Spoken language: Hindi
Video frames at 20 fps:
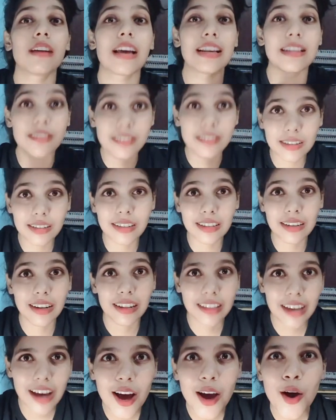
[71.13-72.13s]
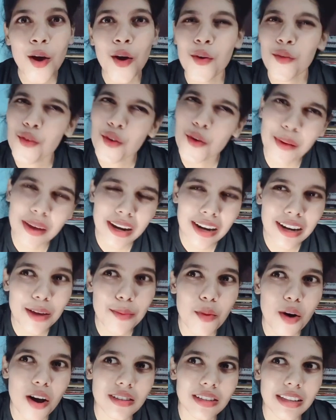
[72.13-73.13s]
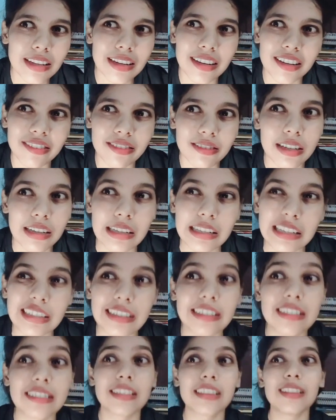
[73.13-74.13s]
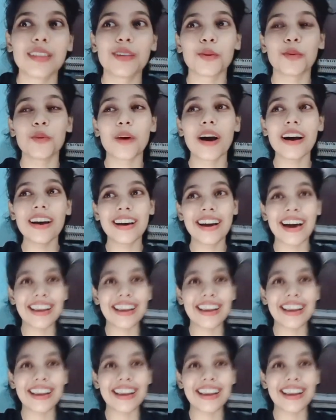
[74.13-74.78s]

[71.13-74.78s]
आंसर देना था वो मेरे लिए बहुत ज़्यादा डिफिकल्ट सिद्ध हुआ